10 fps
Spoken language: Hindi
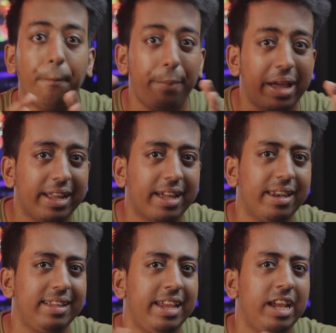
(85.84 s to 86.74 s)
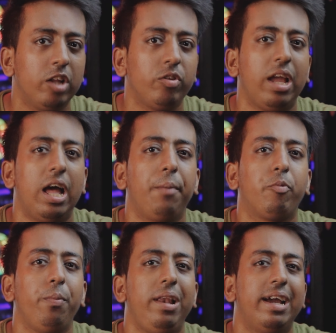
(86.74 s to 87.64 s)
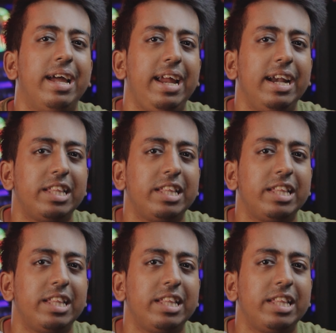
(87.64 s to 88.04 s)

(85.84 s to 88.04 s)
कंपेयर करने जाइएगा तो यहाँ आपको मिलेगा